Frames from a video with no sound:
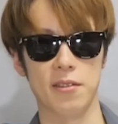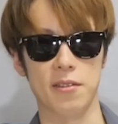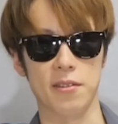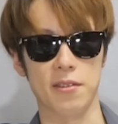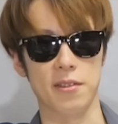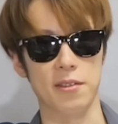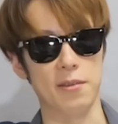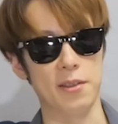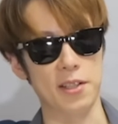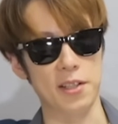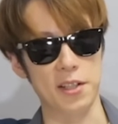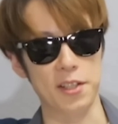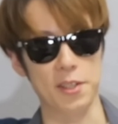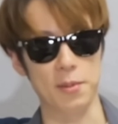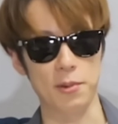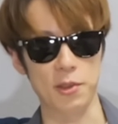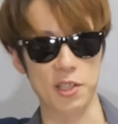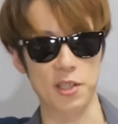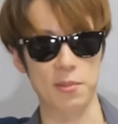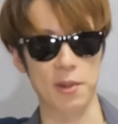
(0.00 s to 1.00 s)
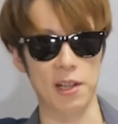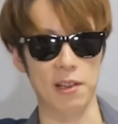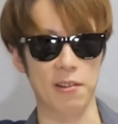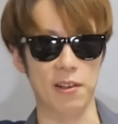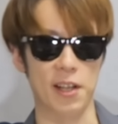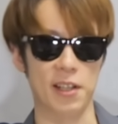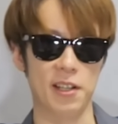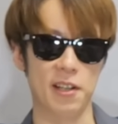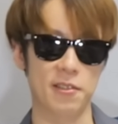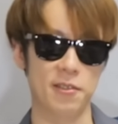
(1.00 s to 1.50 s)
すいません、いつも締めるの
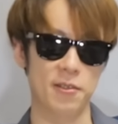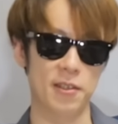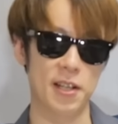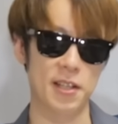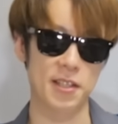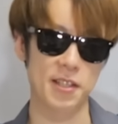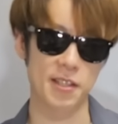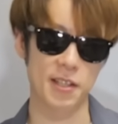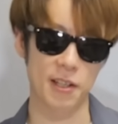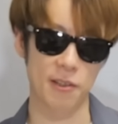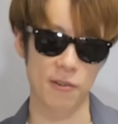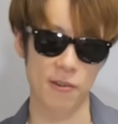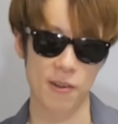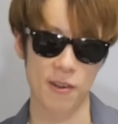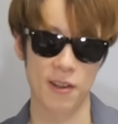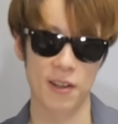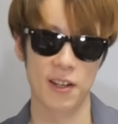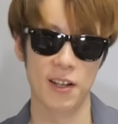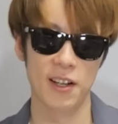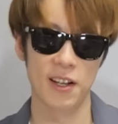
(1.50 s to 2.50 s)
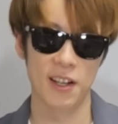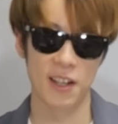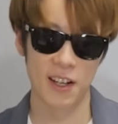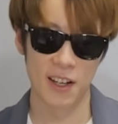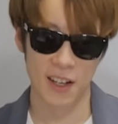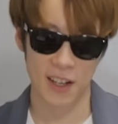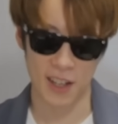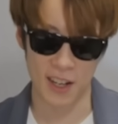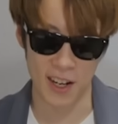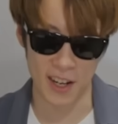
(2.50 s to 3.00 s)
下手くそなんですけど、
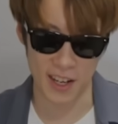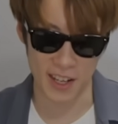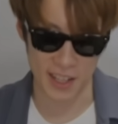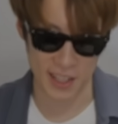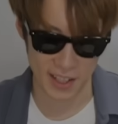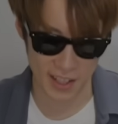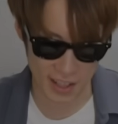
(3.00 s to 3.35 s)
はい、